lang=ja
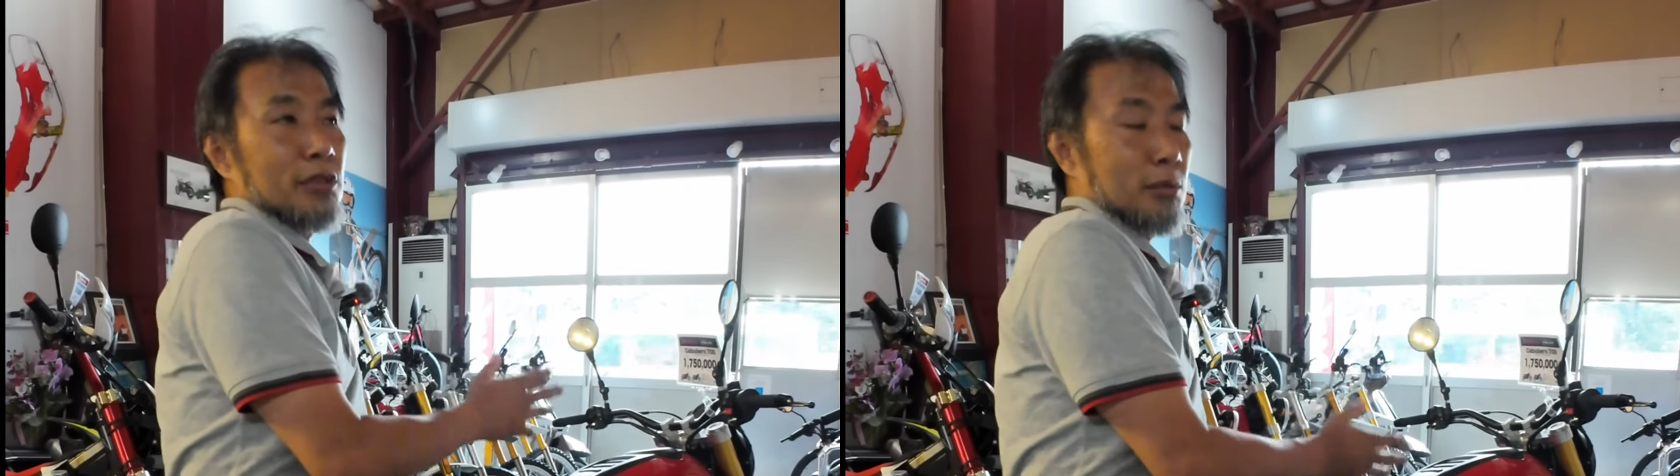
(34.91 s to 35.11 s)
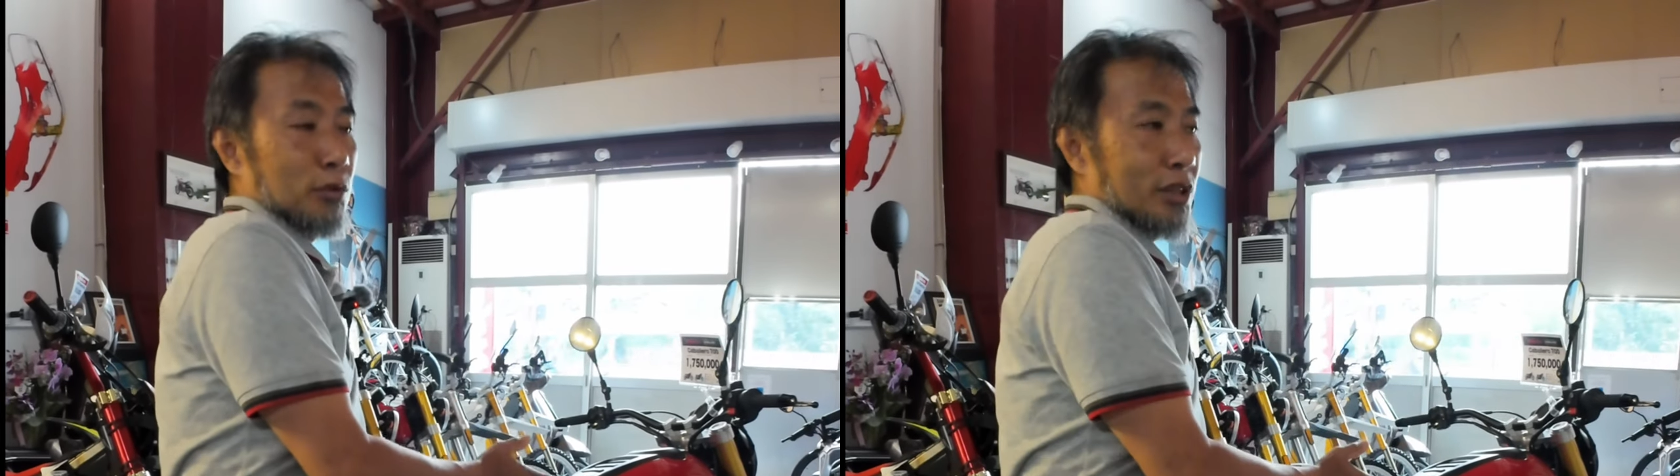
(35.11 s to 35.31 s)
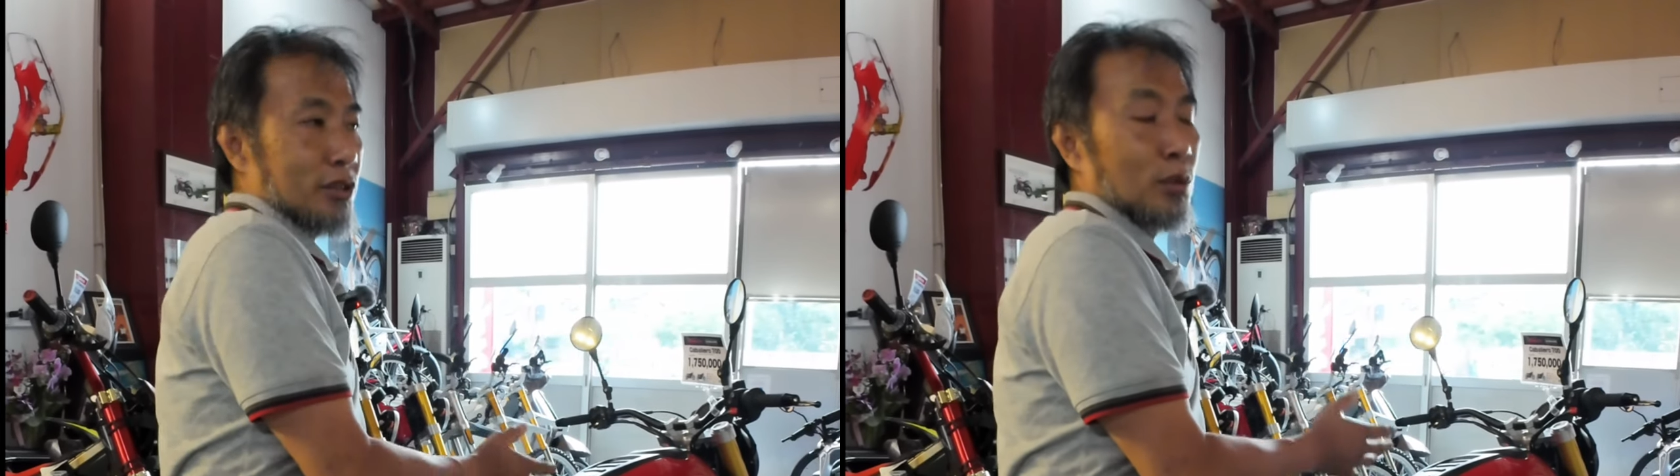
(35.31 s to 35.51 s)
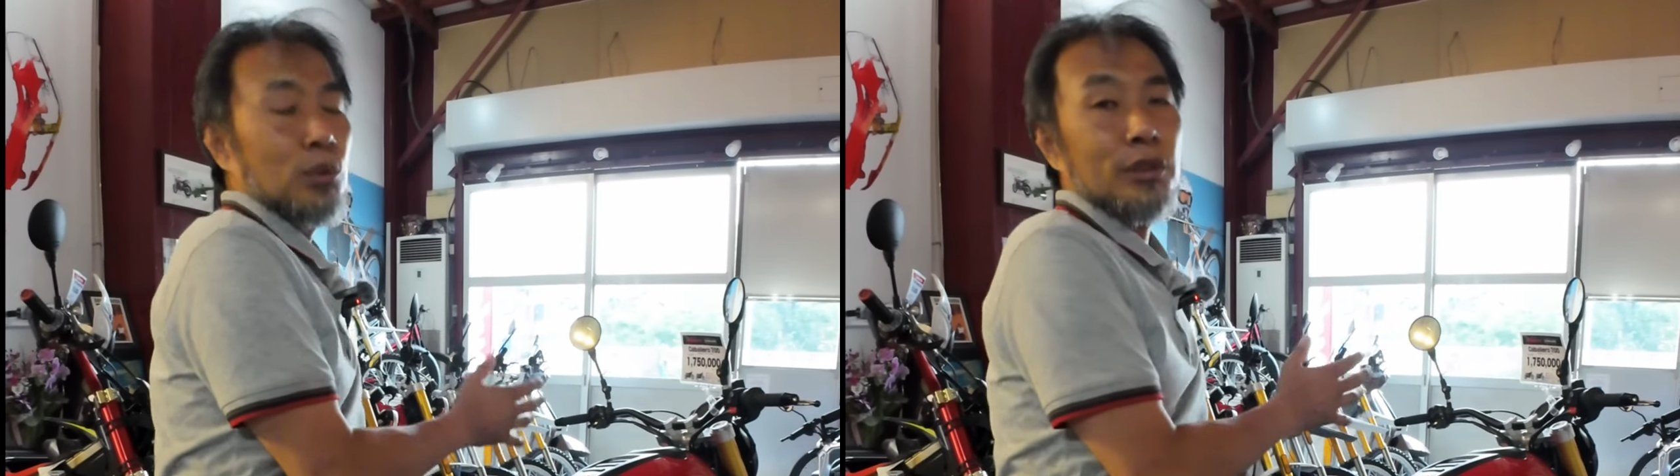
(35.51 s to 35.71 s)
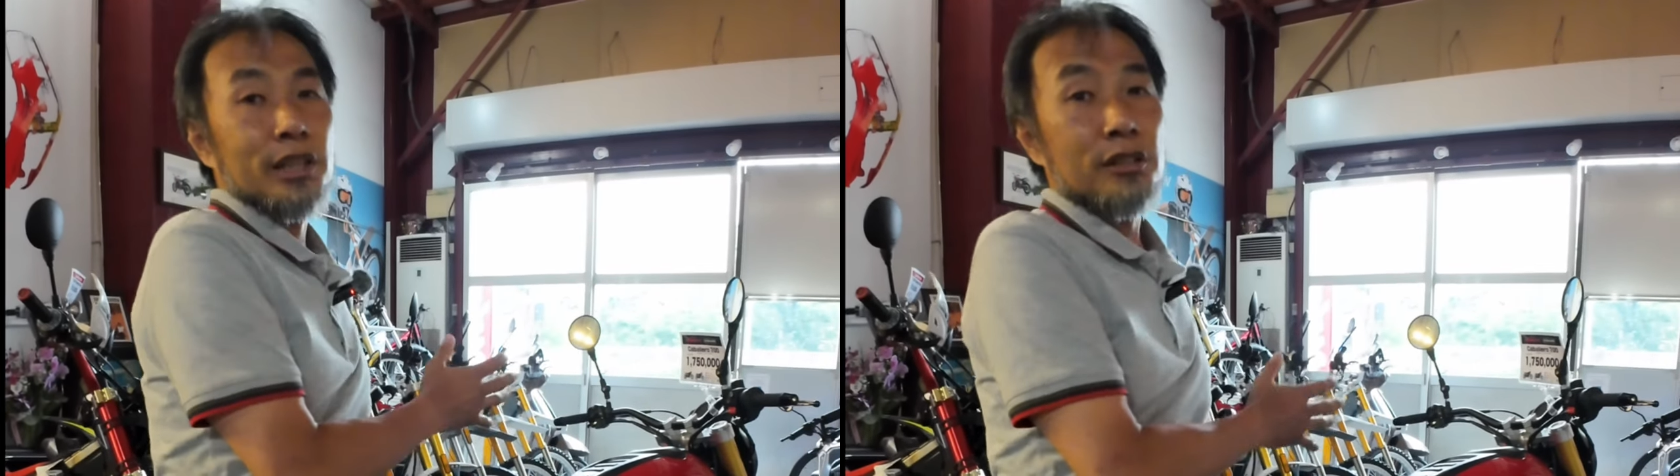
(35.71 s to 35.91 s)
自分たち
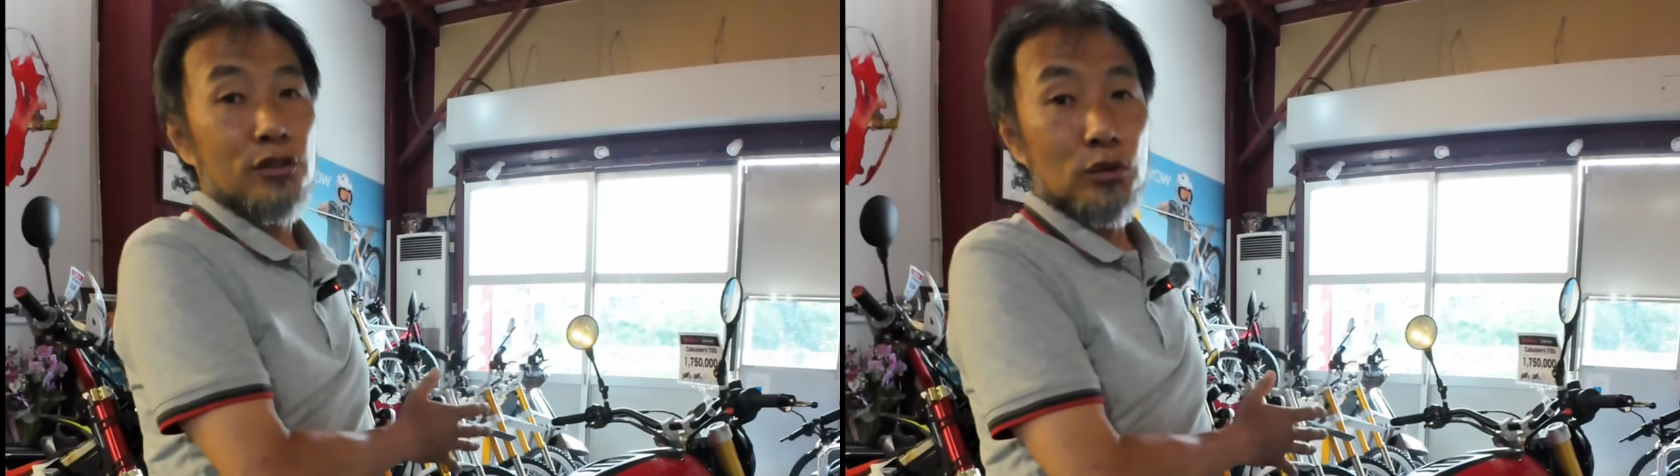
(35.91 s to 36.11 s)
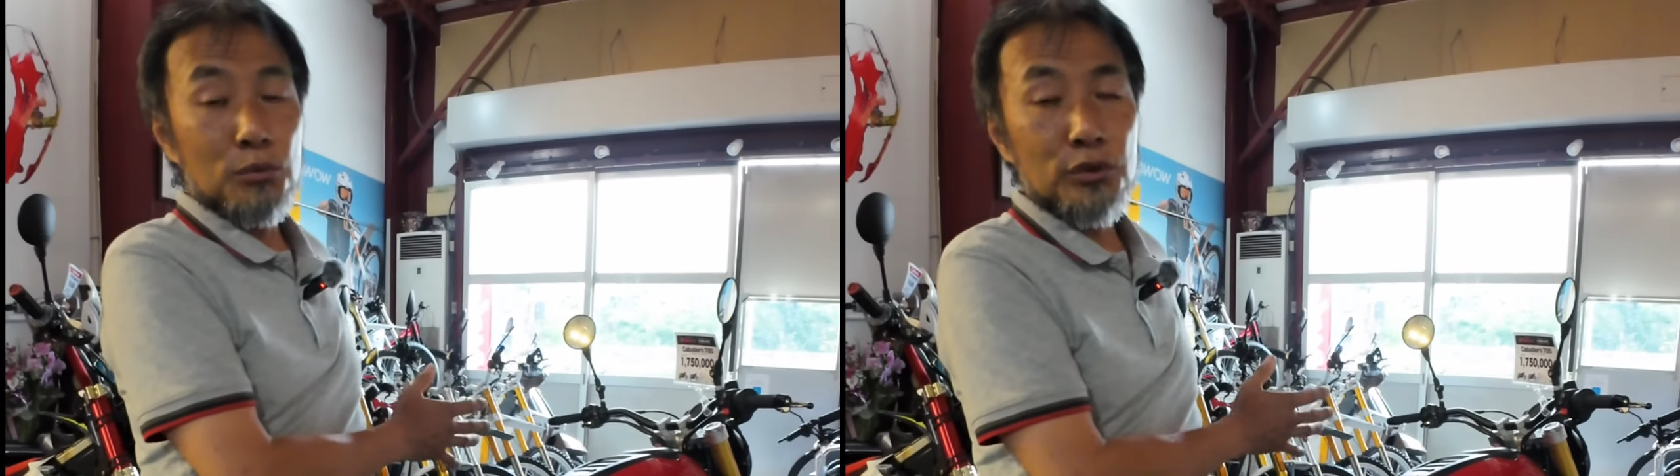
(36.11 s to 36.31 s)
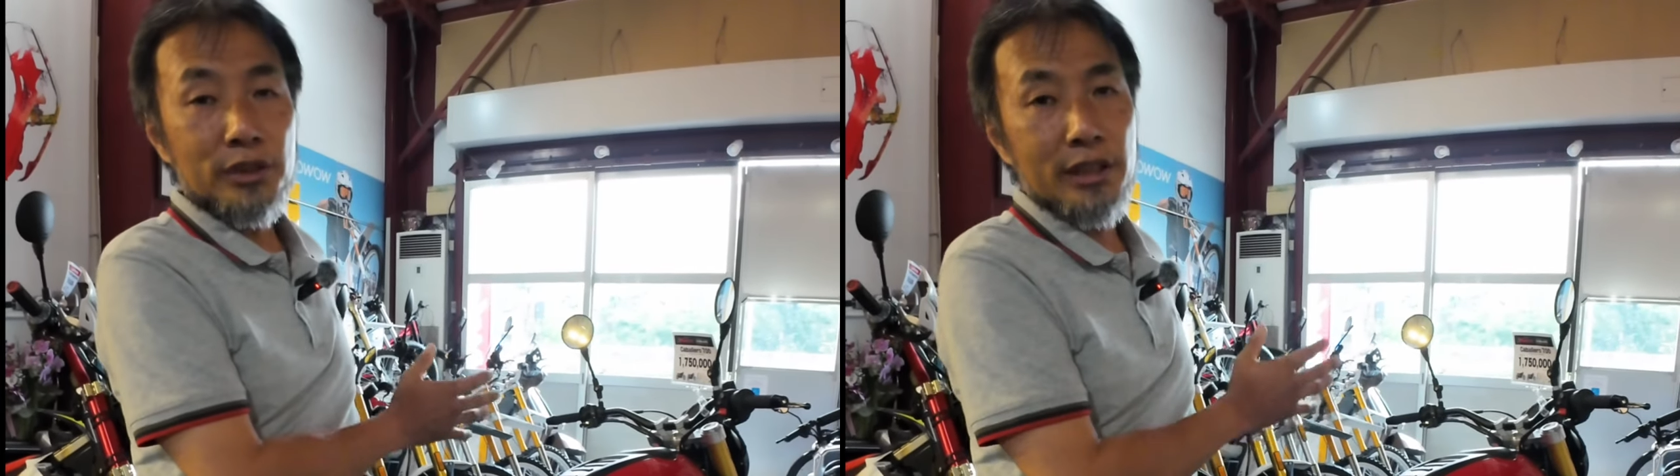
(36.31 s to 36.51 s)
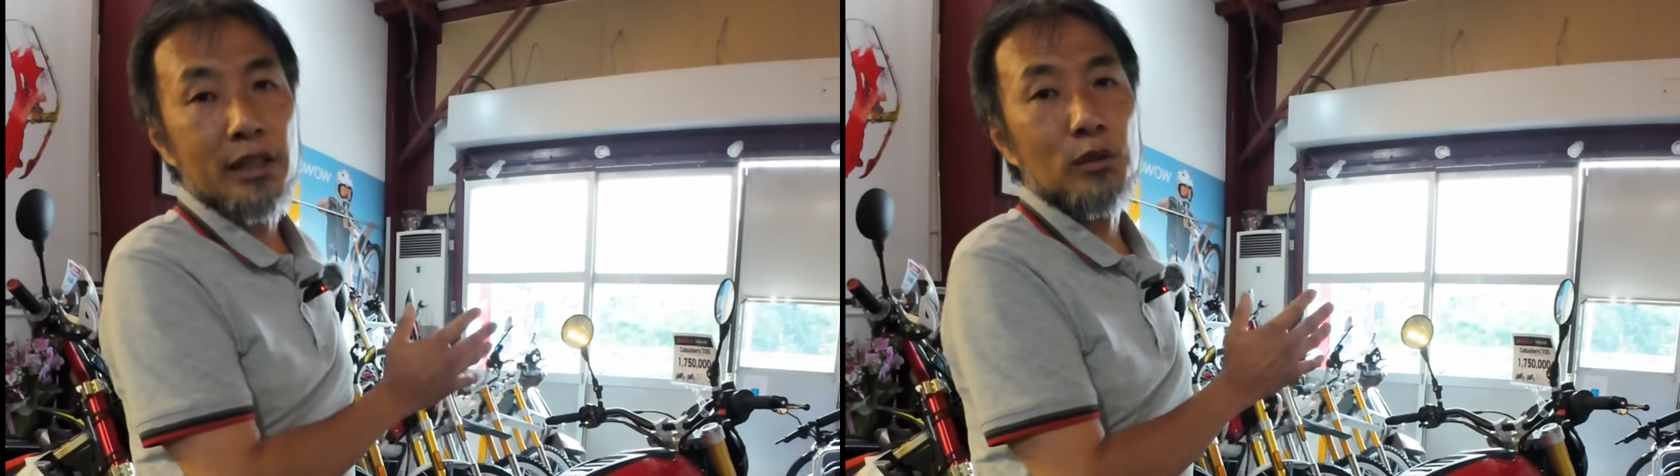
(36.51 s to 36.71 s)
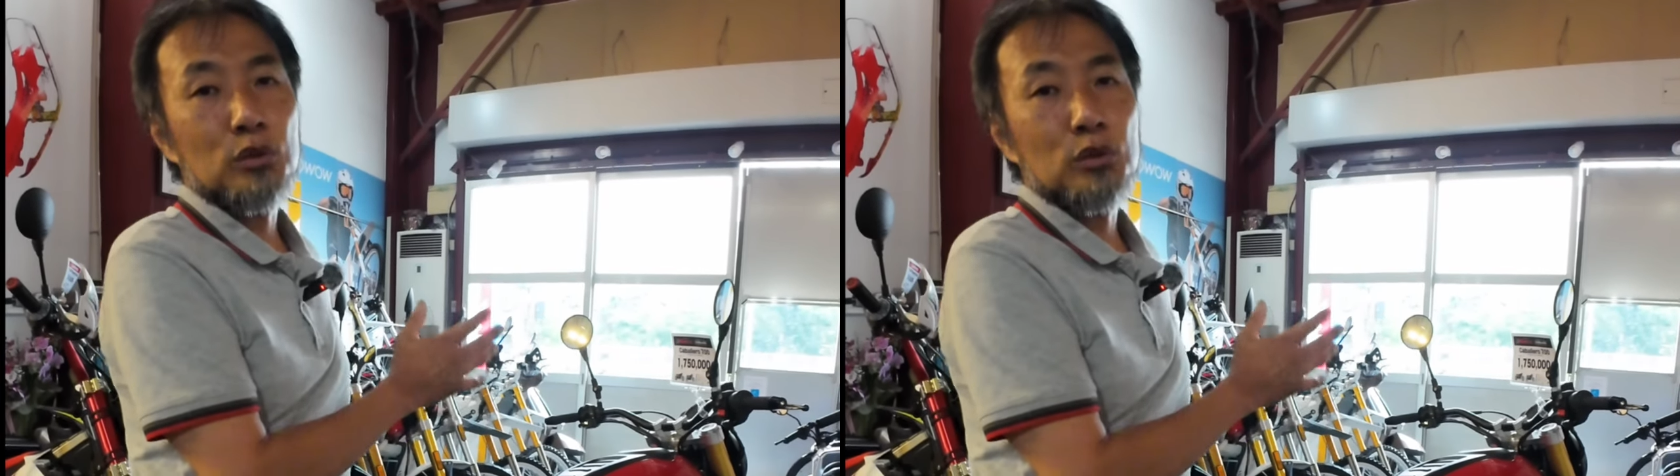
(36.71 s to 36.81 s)
の歴史を持って